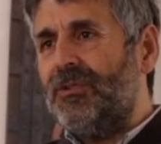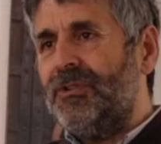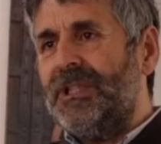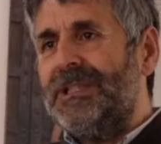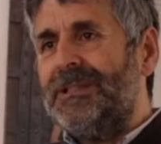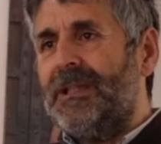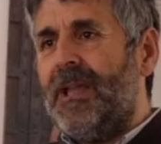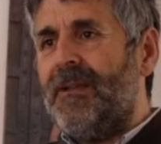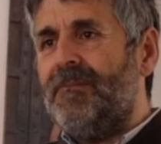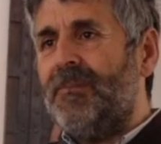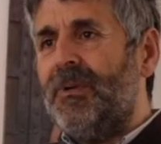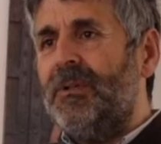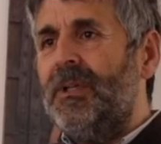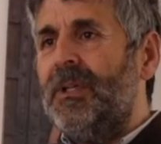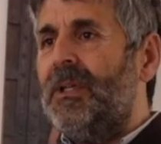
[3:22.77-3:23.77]
Il
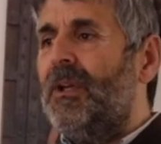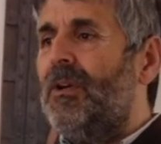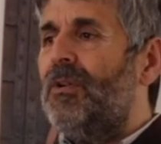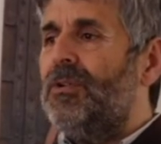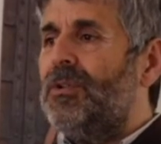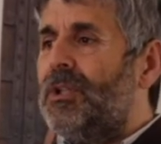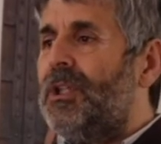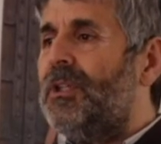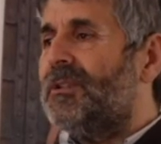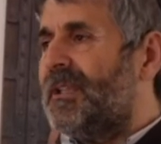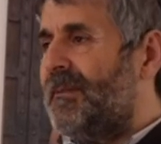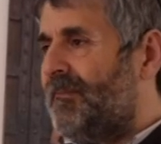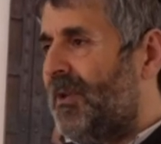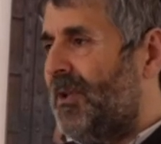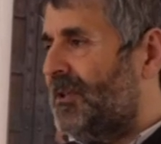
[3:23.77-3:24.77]
periodo va dal
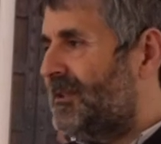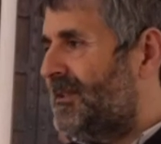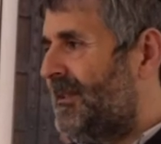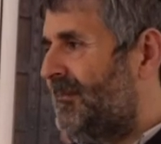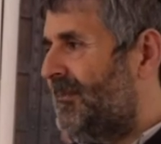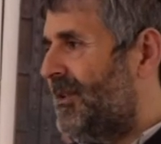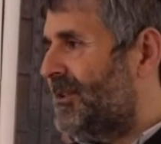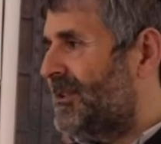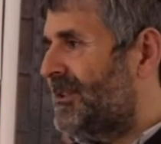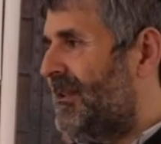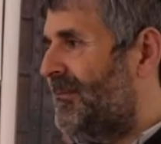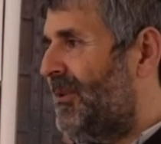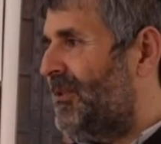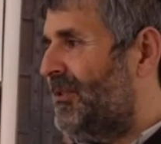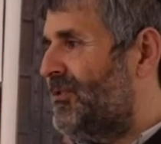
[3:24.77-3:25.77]
10 di maggio al
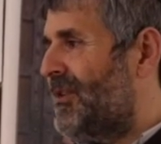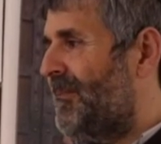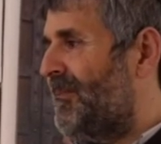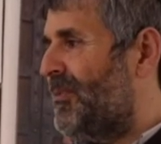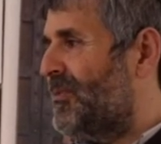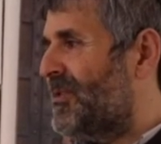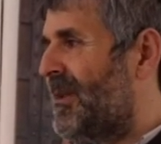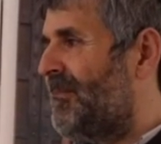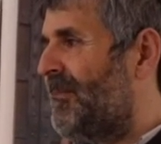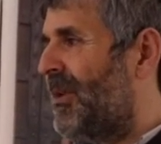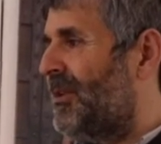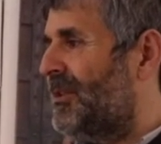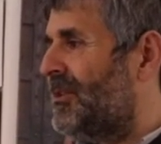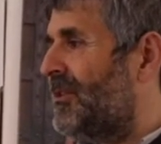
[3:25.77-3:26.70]
14 maggio, dal